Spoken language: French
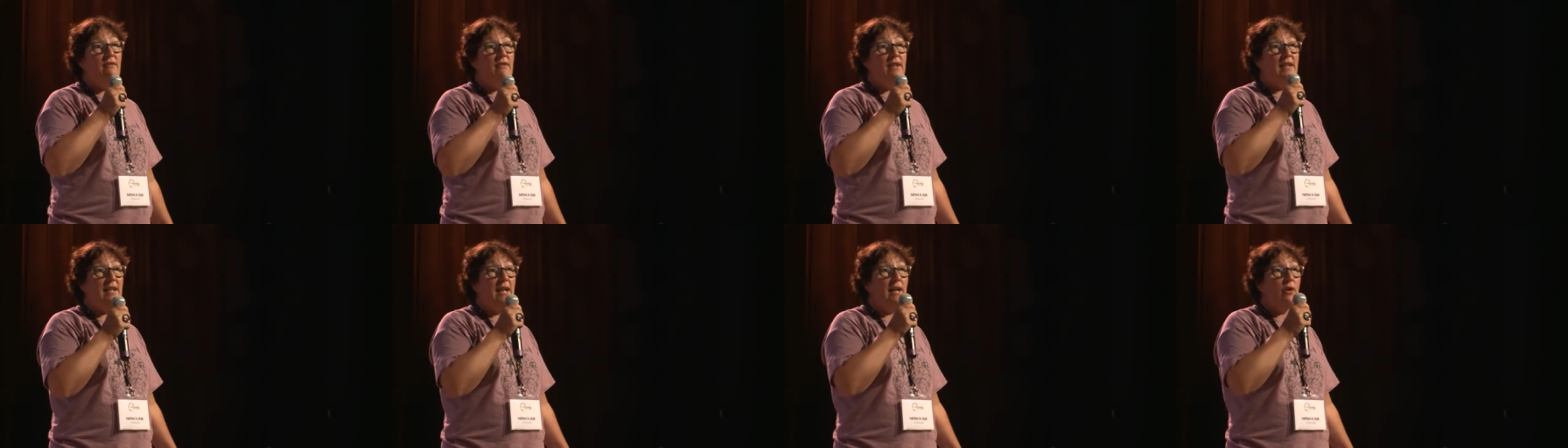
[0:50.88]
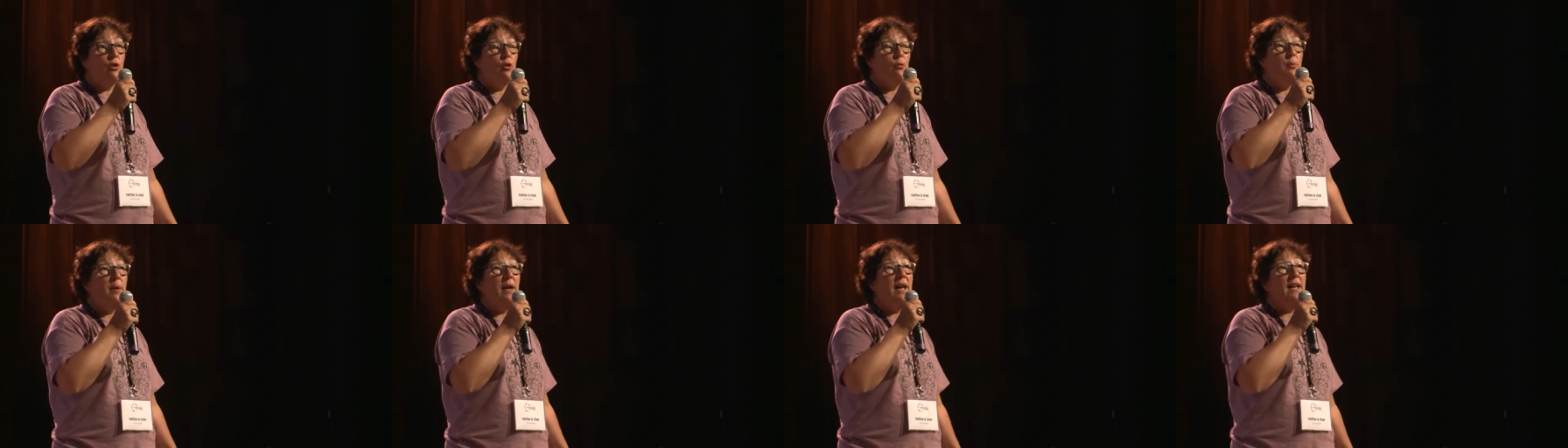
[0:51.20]
avec la
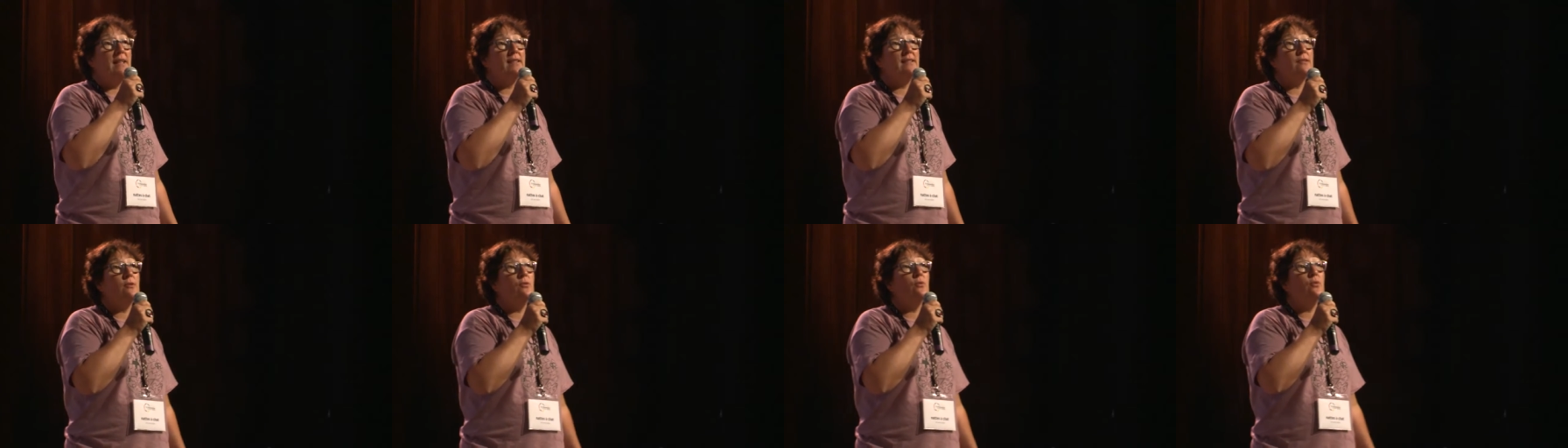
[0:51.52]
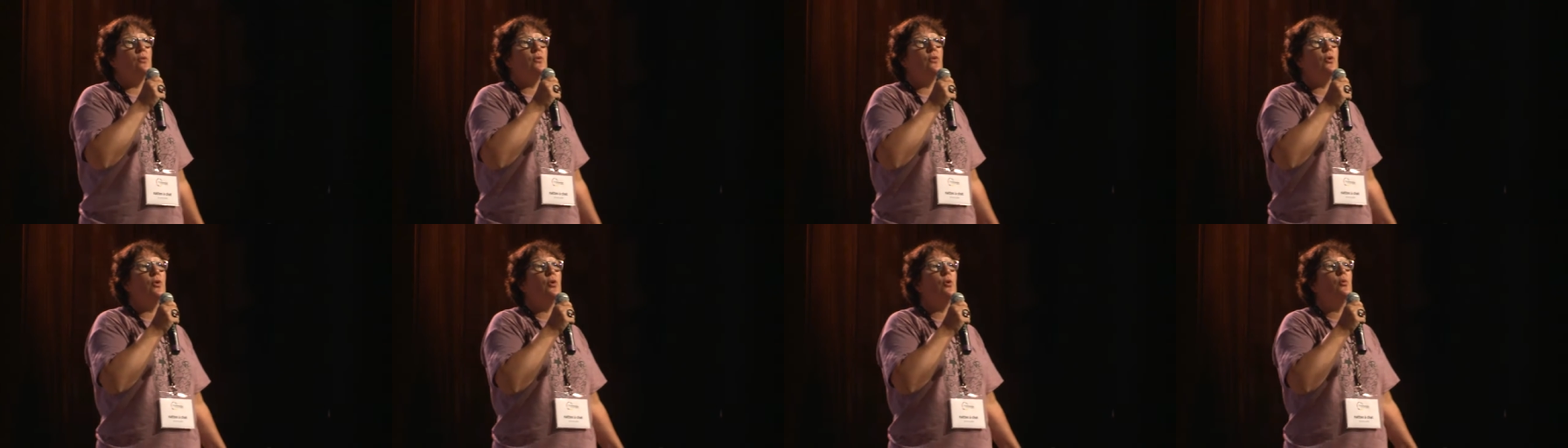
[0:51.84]

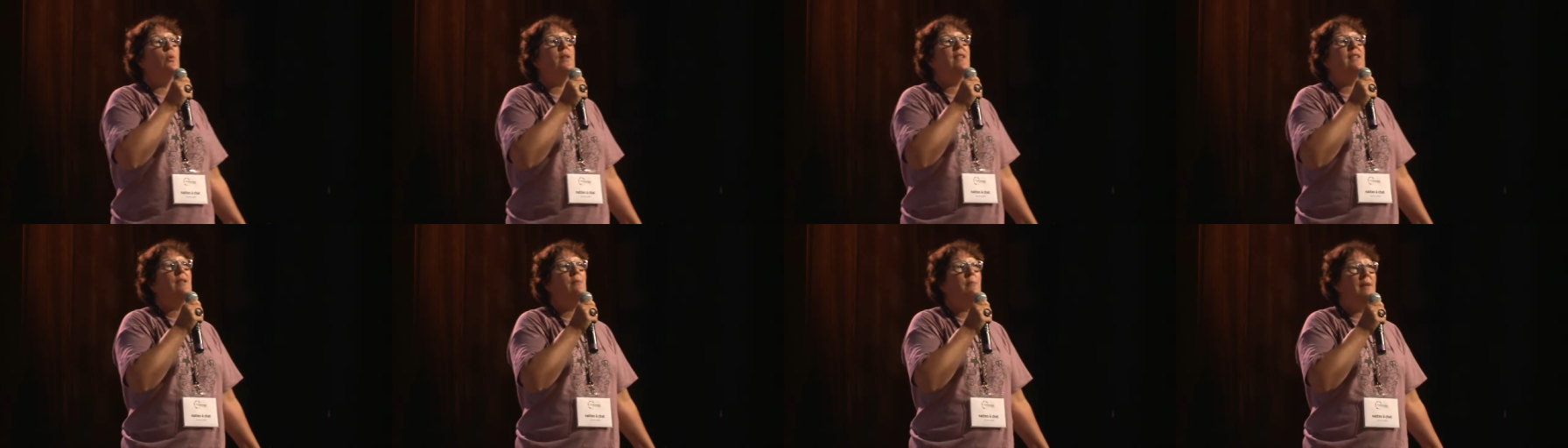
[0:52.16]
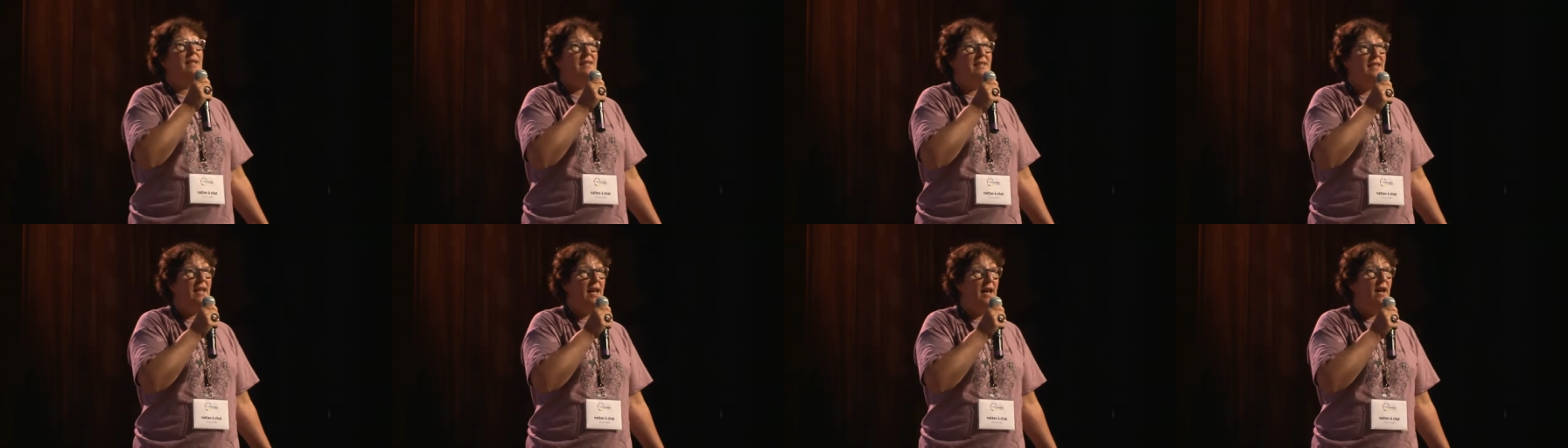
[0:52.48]
coopération de
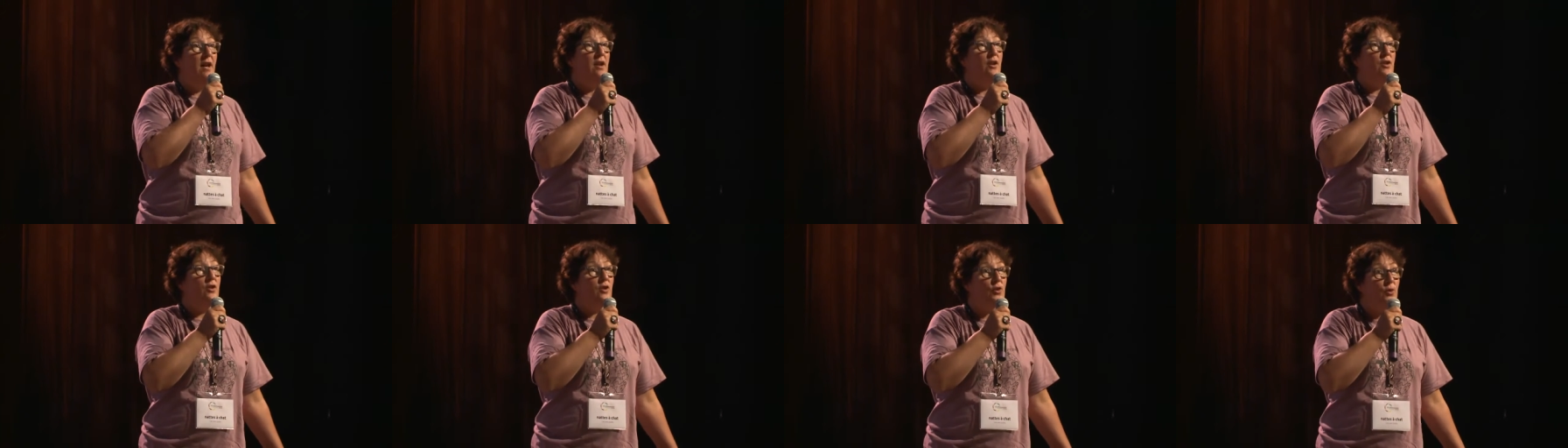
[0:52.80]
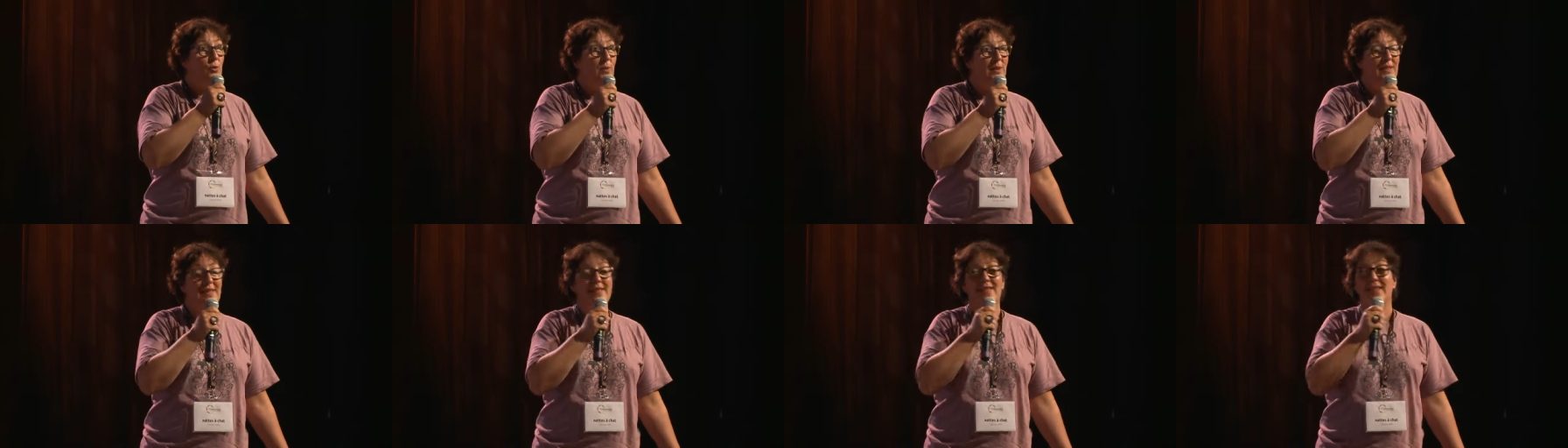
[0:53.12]
Wikimedia
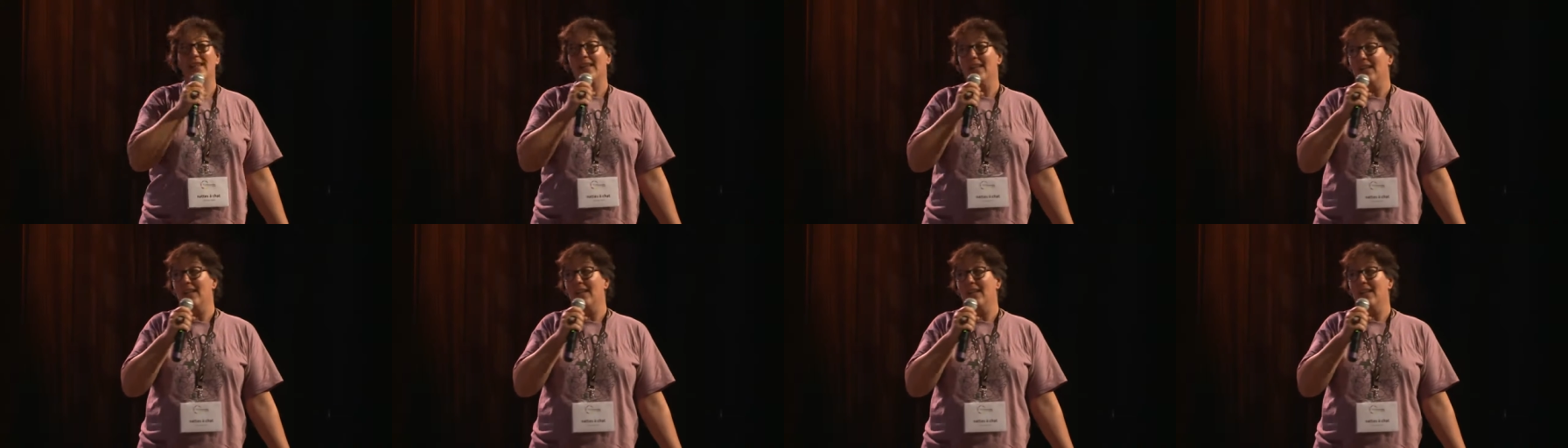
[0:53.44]
Suisse